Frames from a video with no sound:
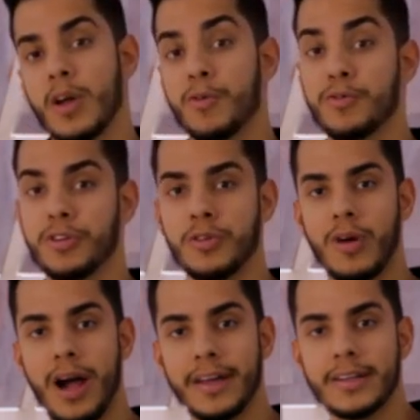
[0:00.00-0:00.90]
que é o
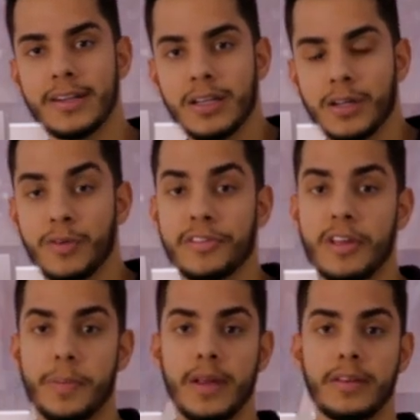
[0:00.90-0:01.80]
funil AIDA que
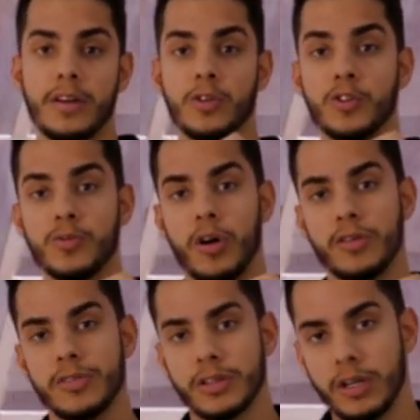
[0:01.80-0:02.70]
vocês aprenderam nos
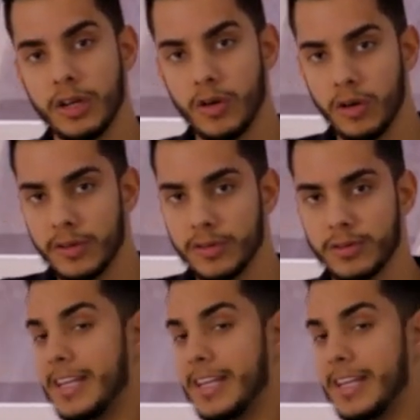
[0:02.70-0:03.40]
módulos anteriores.